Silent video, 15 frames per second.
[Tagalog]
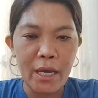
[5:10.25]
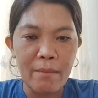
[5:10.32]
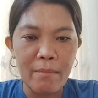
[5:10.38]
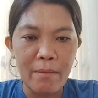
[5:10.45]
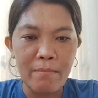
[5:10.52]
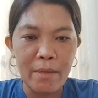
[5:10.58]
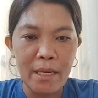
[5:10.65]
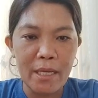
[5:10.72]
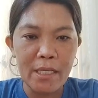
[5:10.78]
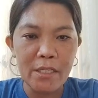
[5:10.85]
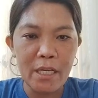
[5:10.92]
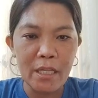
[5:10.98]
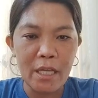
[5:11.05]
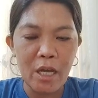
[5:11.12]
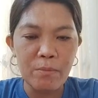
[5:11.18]
kay Ma'am Bilin,
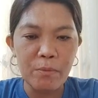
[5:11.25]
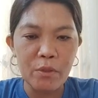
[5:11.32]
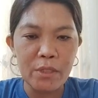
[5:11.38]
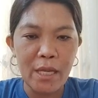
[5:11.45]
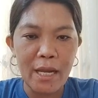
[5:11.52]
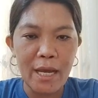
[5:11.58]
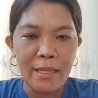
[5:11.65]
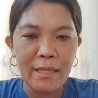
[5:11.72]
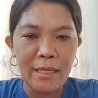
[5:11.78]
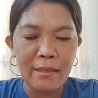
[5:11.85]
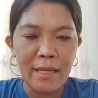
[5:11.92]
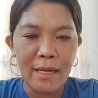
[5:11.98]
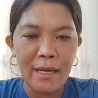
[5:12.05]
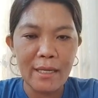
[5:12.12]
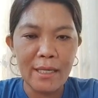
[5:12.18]
shout out po sa lahat ng
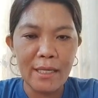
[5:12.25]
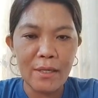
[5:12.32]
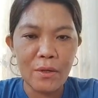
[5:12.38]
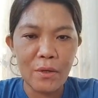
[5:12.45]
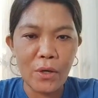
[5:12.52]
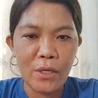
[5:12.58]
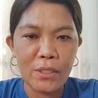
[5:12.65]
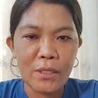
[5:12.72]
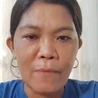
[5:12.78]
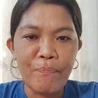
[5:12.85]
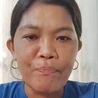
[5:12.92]
taga Negros.